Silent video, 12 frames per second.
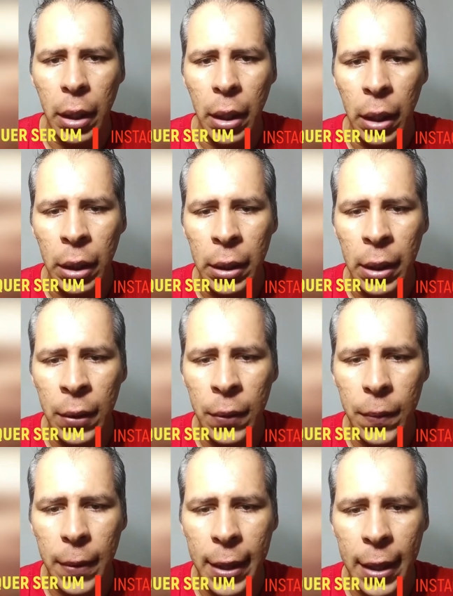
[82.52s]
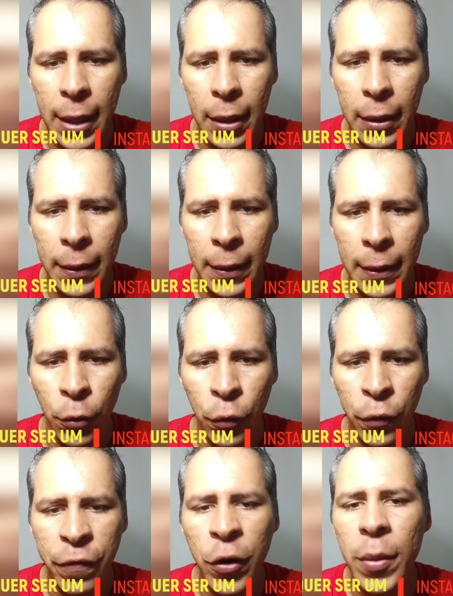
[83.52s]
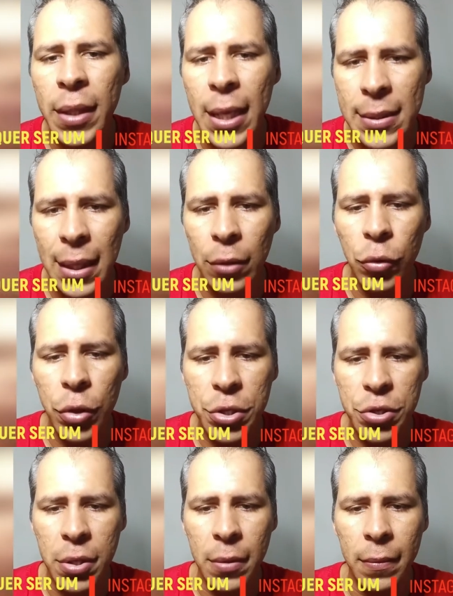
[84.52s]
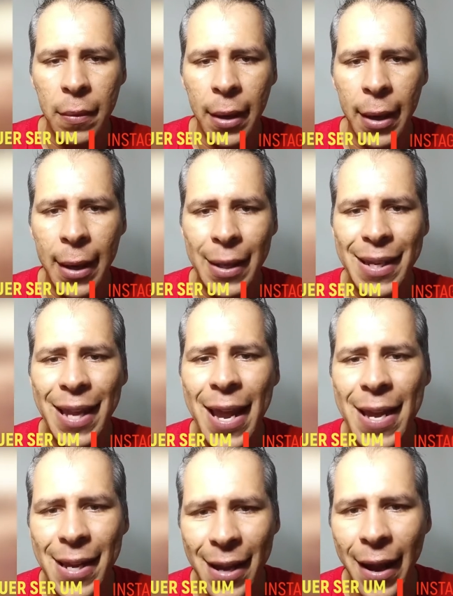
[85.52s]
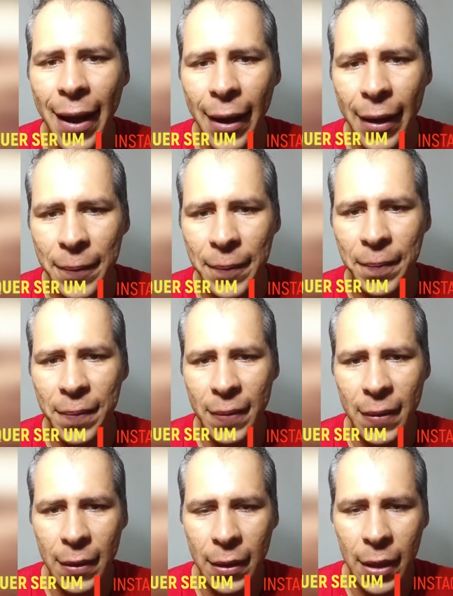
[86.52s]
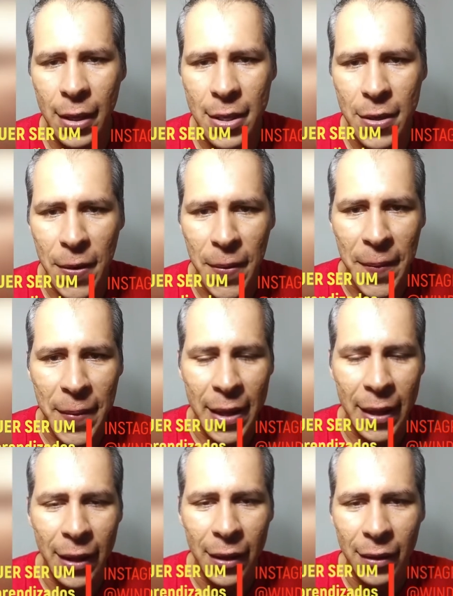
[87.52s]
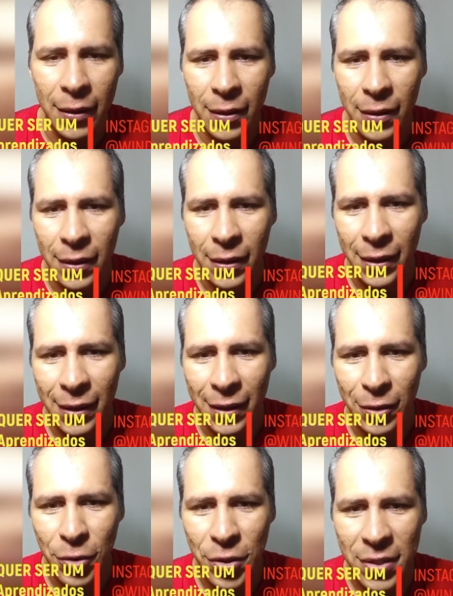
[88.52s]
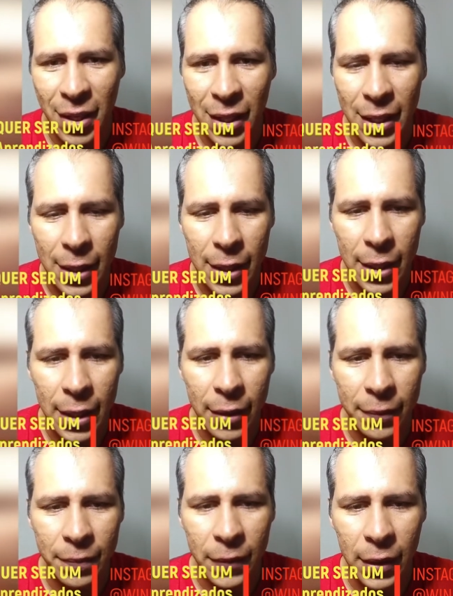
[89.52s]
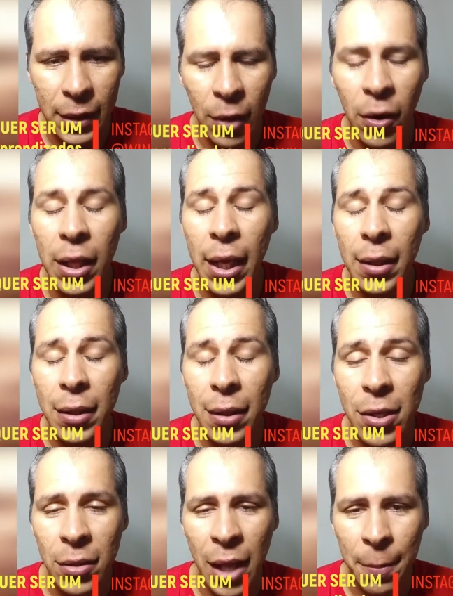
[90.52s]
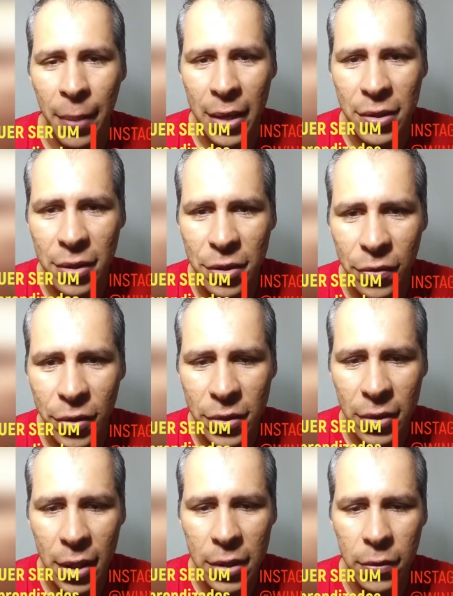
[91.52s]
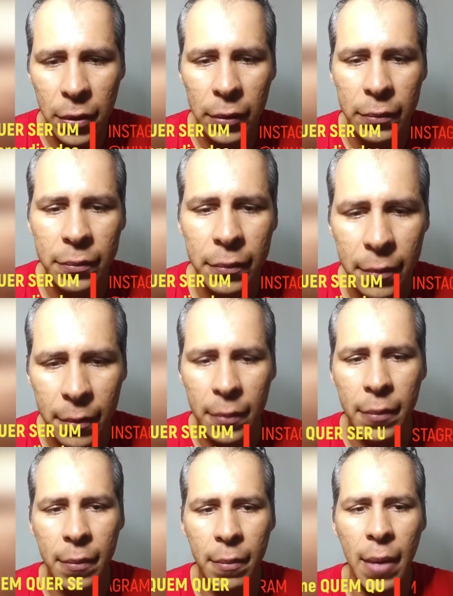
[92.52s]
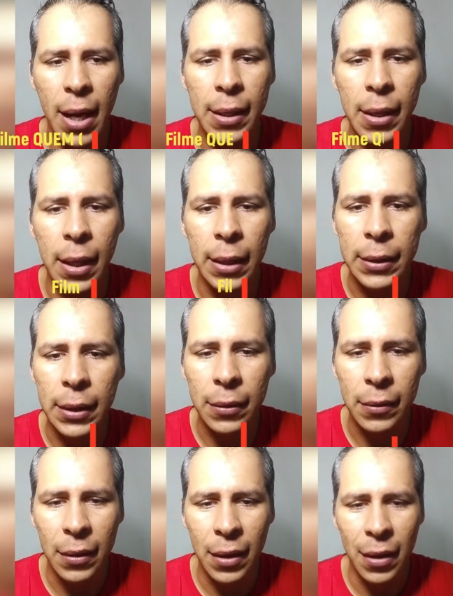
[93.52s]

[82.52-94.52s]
Então é, o filme dessa noite é Quem Quer, aí ó, é, Doce Alegria. Dê uma olhada na, na página de vocês, viu? Bacana.